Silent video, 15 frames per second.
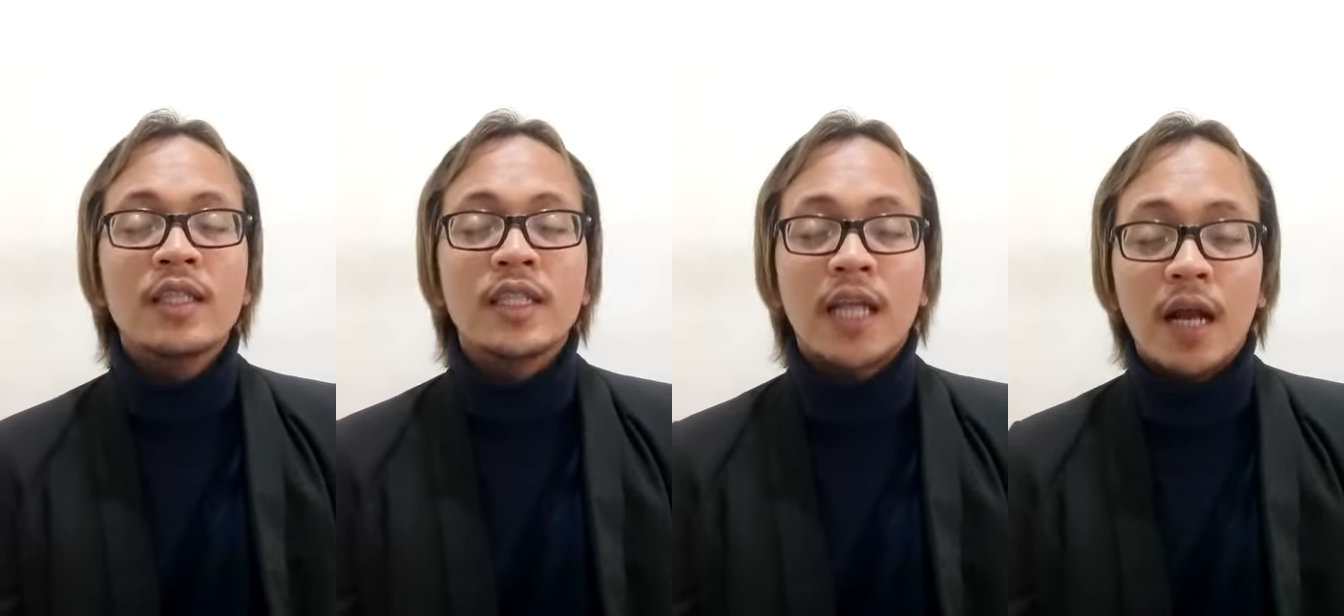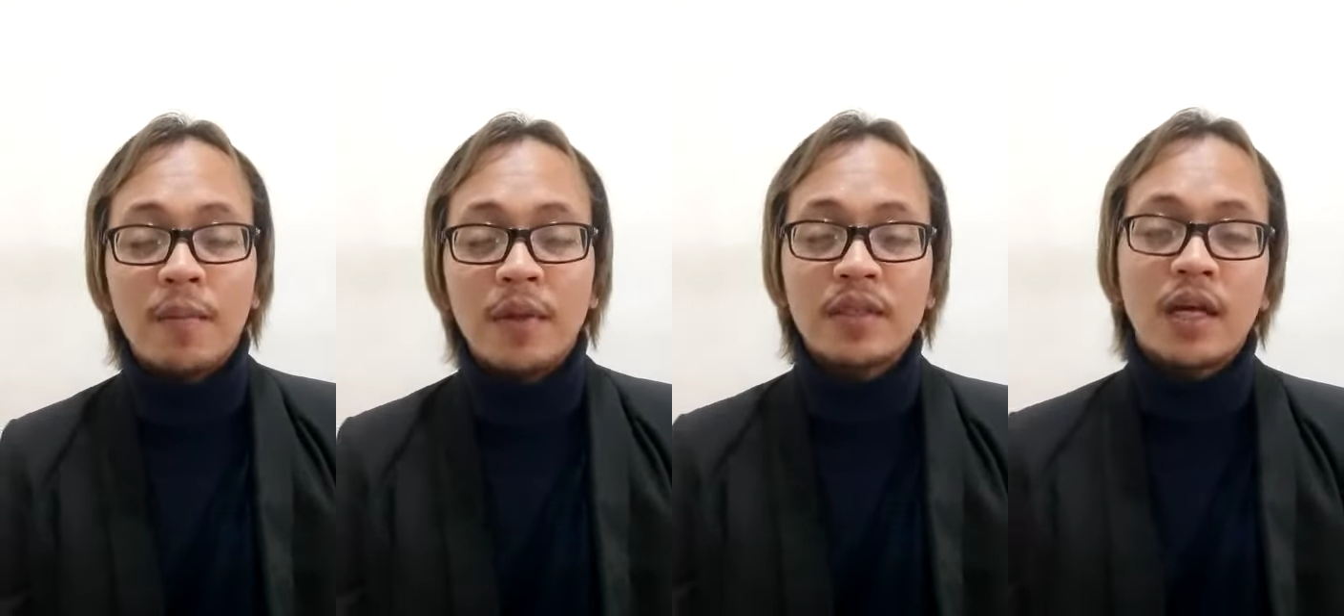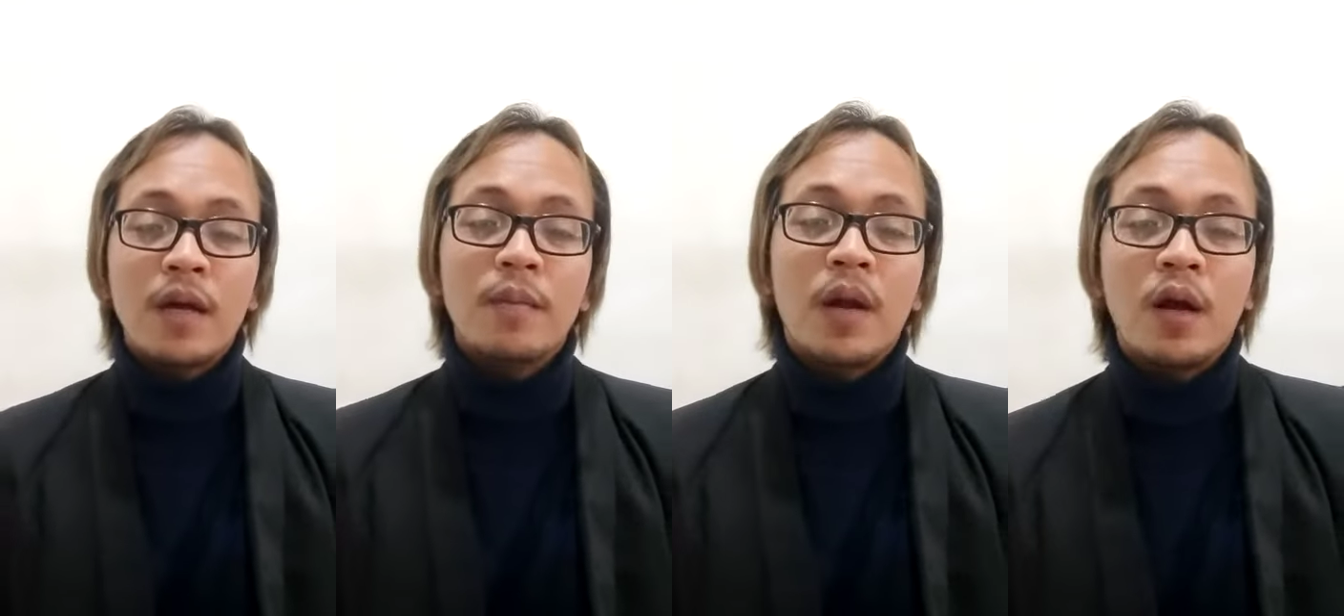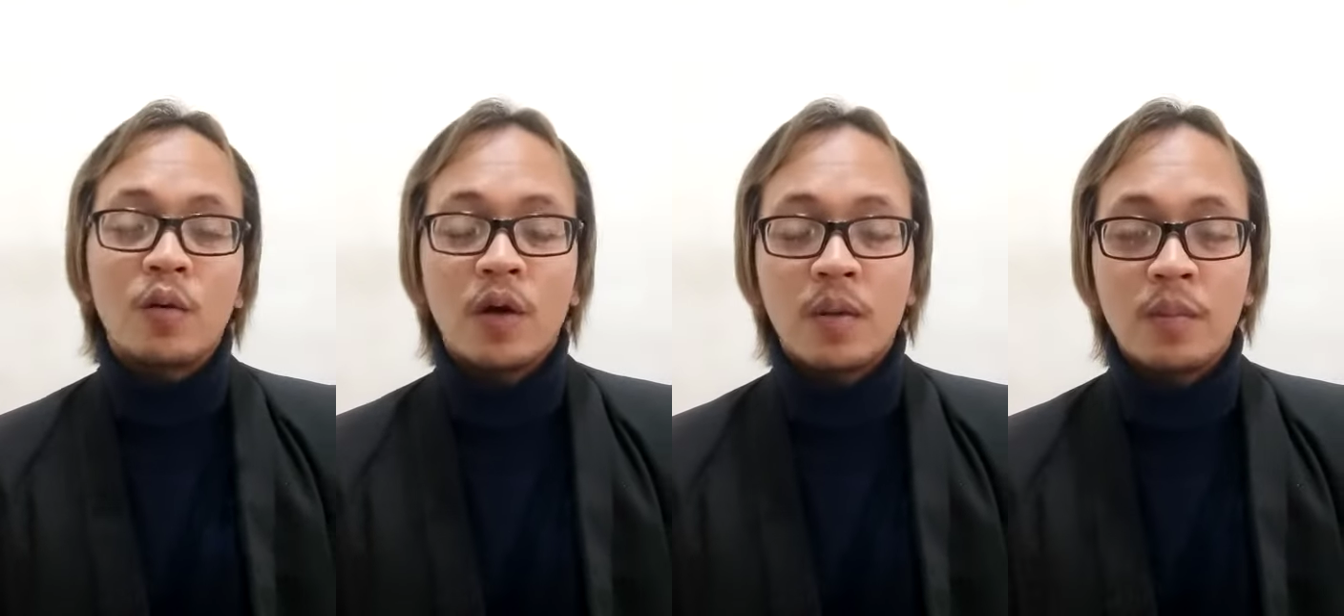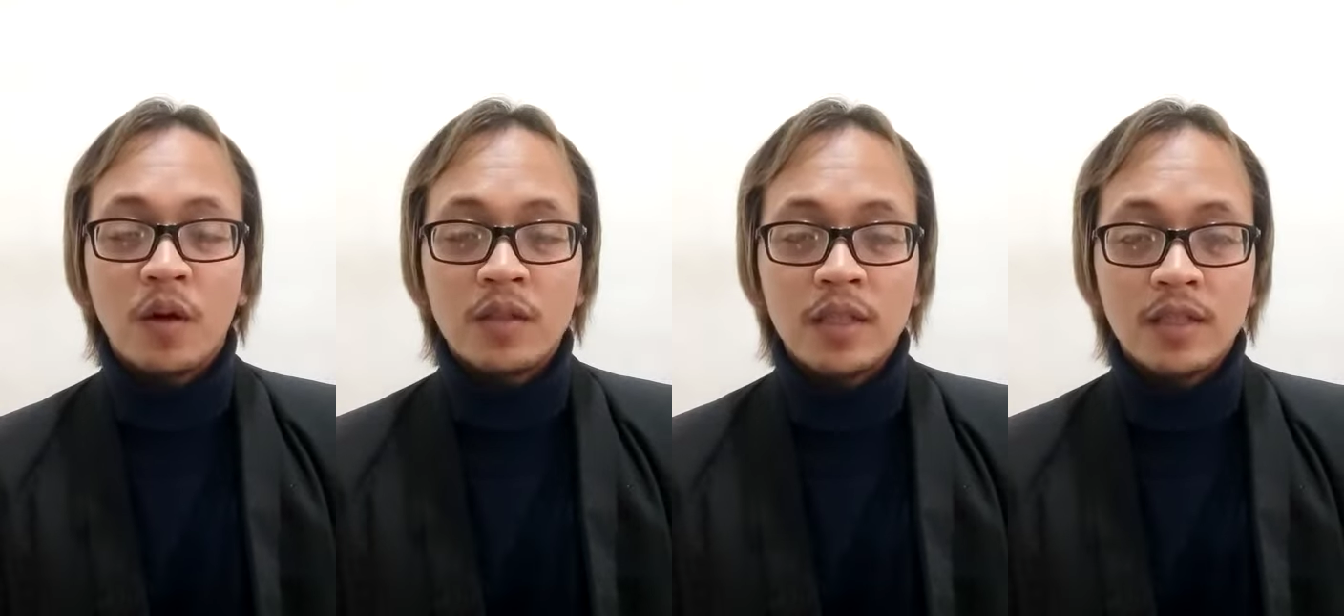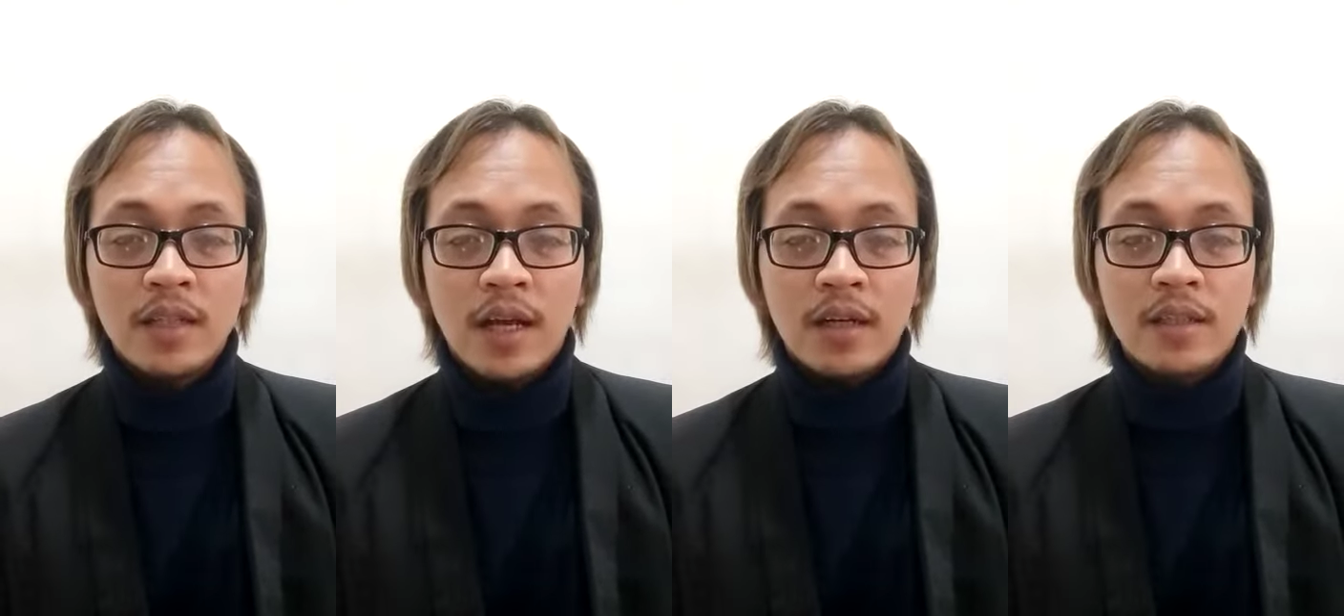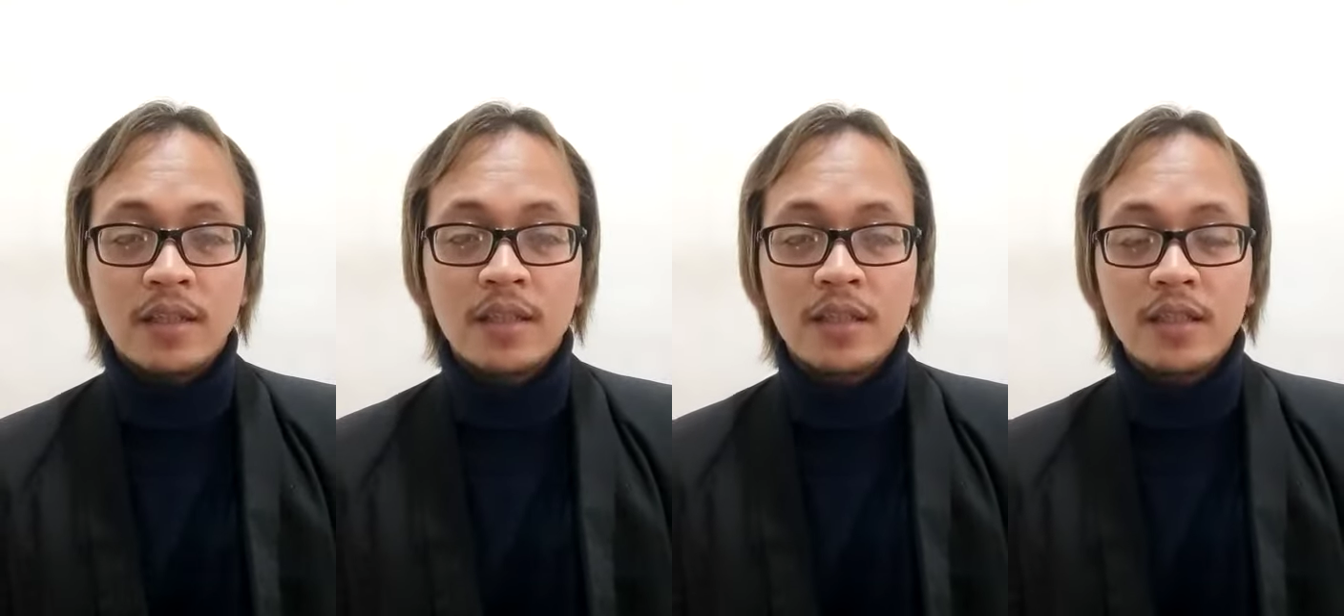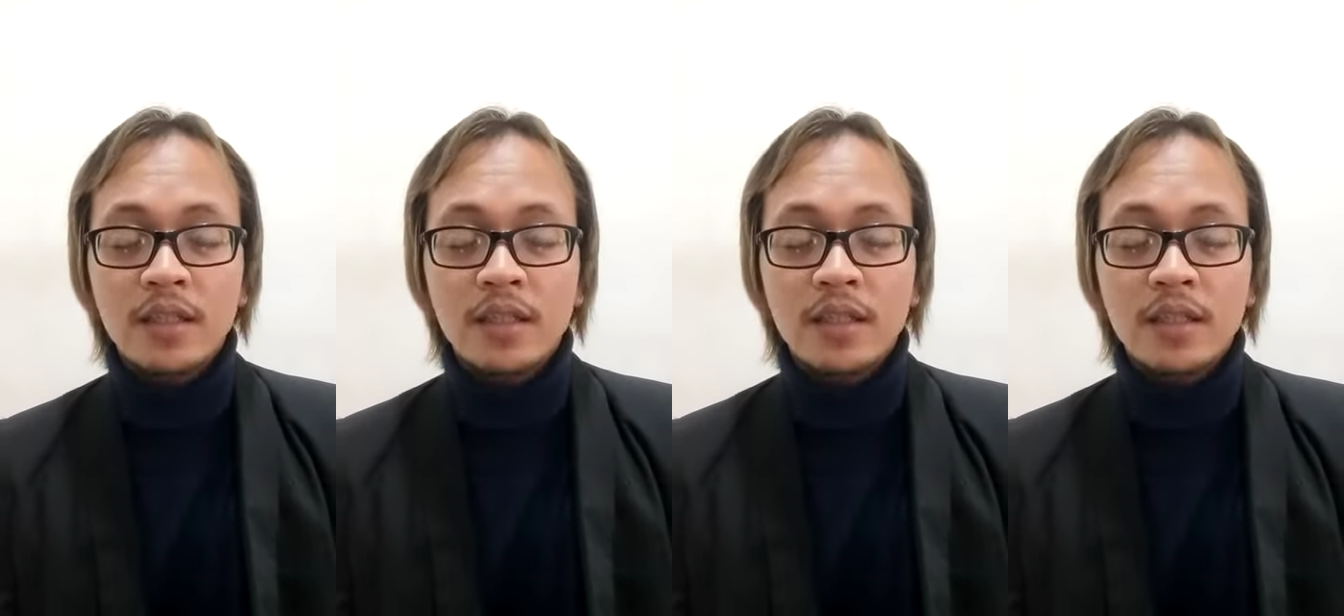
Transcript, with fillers: Selama saya melakukan proses tadi,